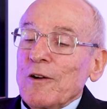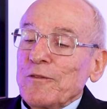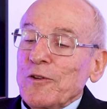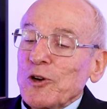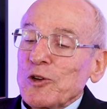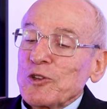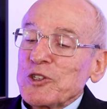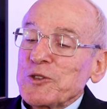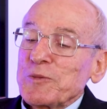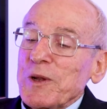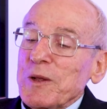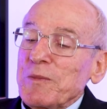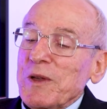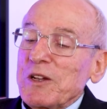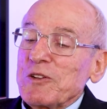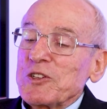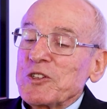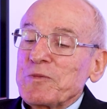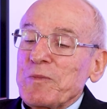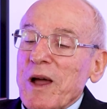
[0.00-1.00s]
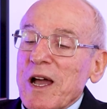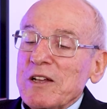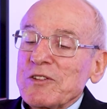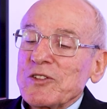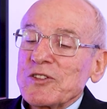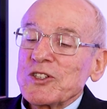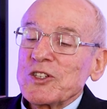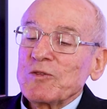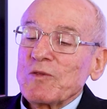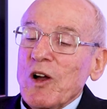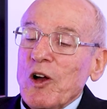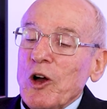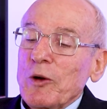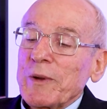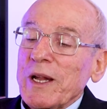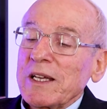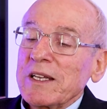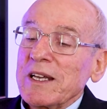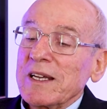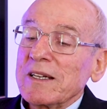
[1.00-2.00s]
Foram os primeiros passos de uma
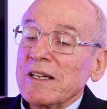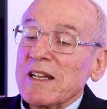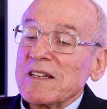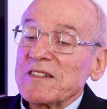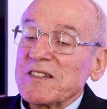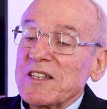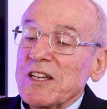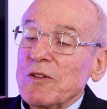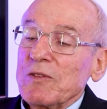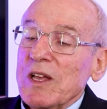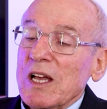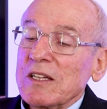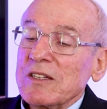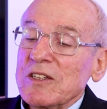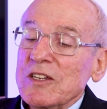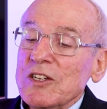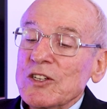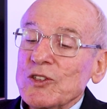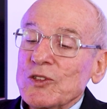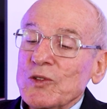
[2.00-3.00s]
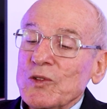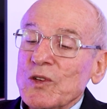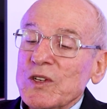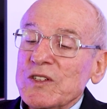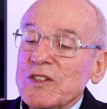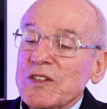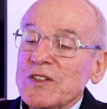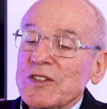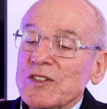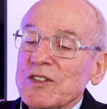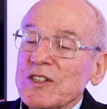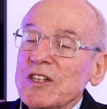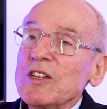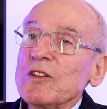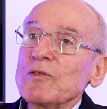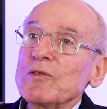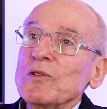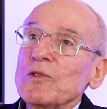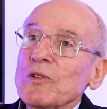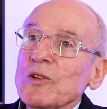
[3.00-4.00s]
obra que cresceu e atinge hoje
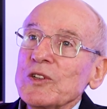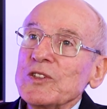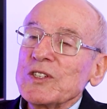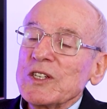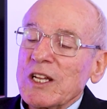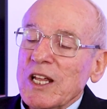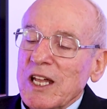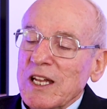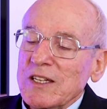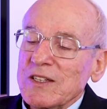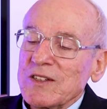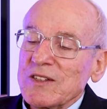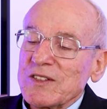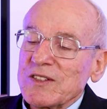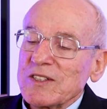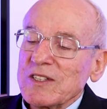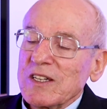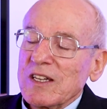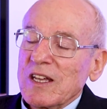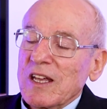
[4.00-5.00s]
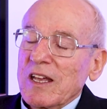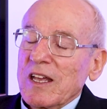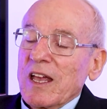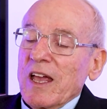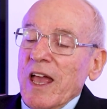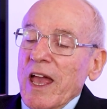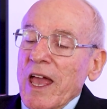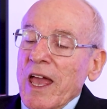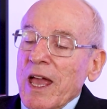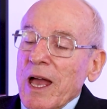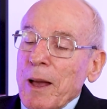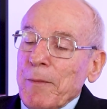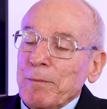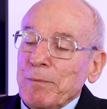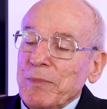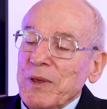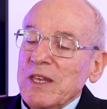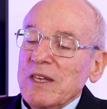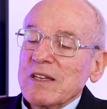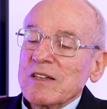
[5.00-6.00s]
cinco continentes. É a
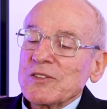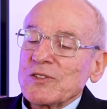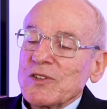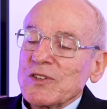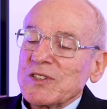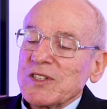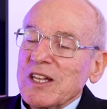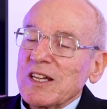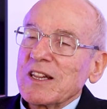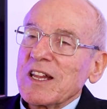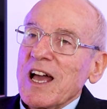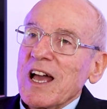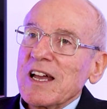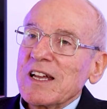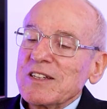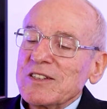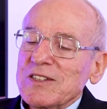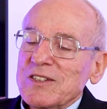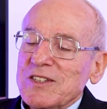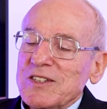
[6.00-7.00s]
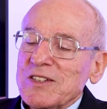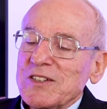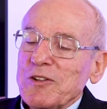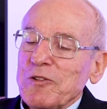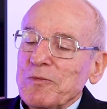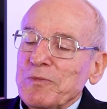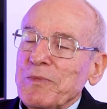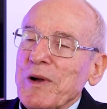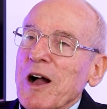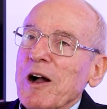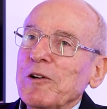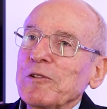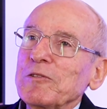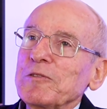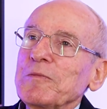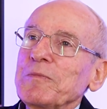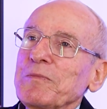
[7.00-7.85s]
Pia Sociedade de São Paulo,